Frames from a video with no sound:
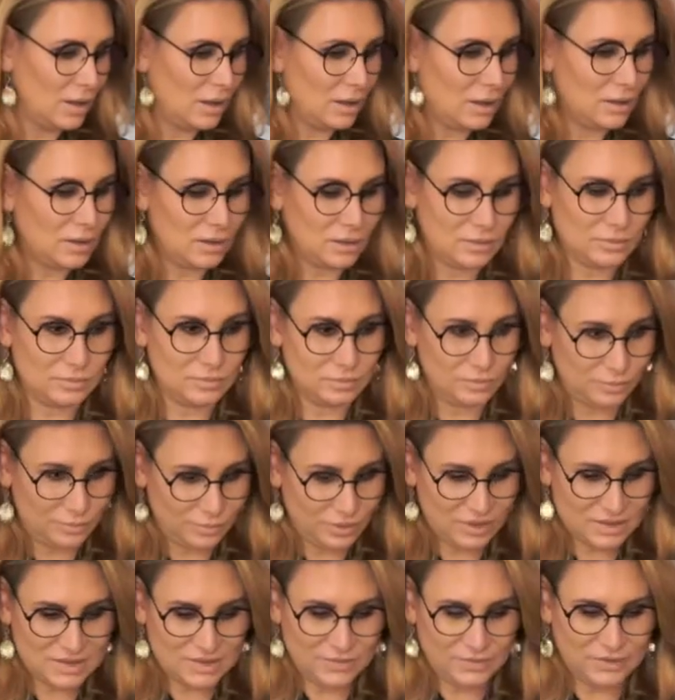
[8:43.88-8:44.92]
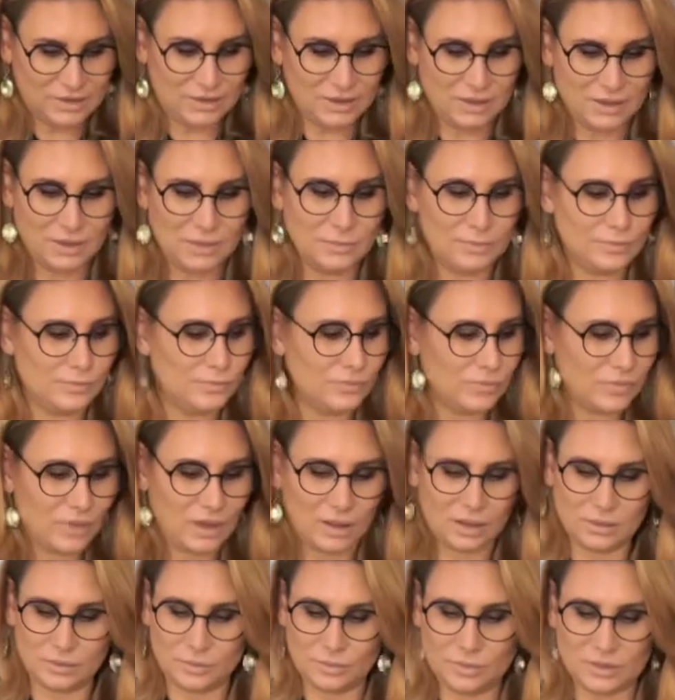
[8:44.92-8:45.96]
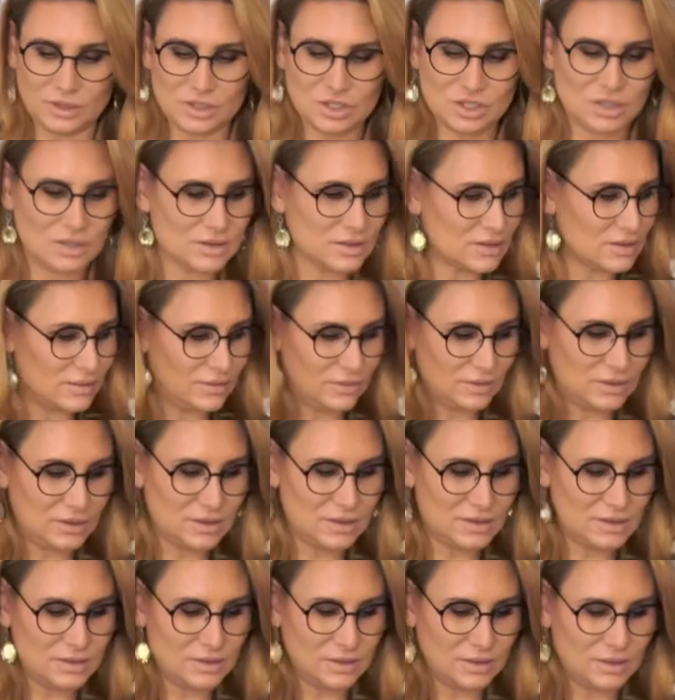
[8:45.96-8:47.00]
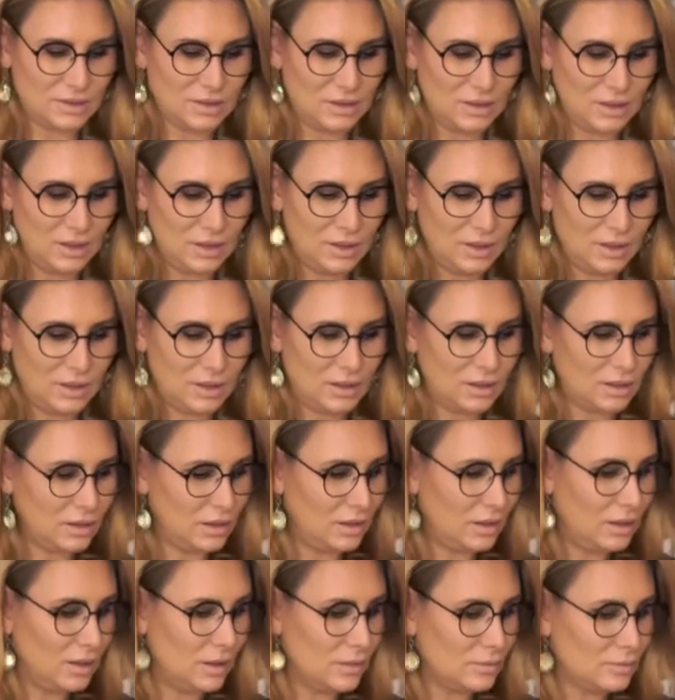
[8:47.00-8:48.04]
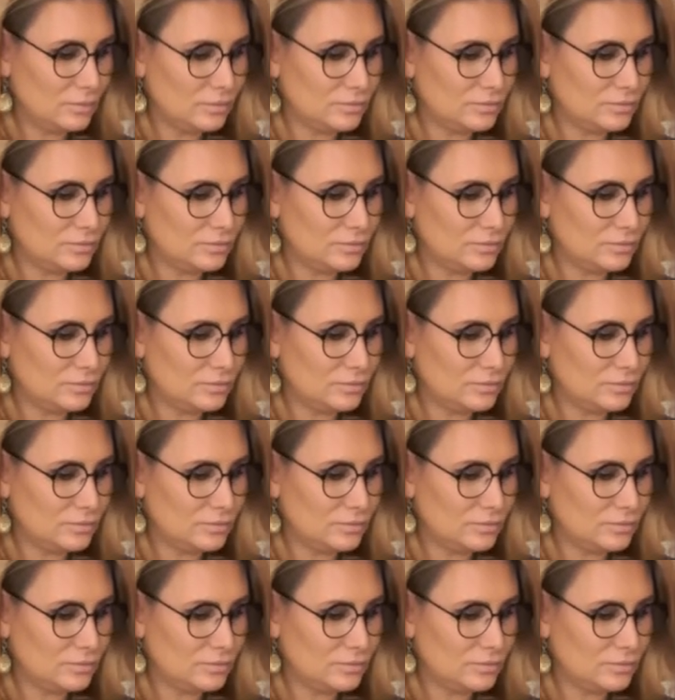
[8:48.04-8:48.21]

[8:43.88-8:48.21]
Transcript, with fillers: А, про цветы, про женственность и,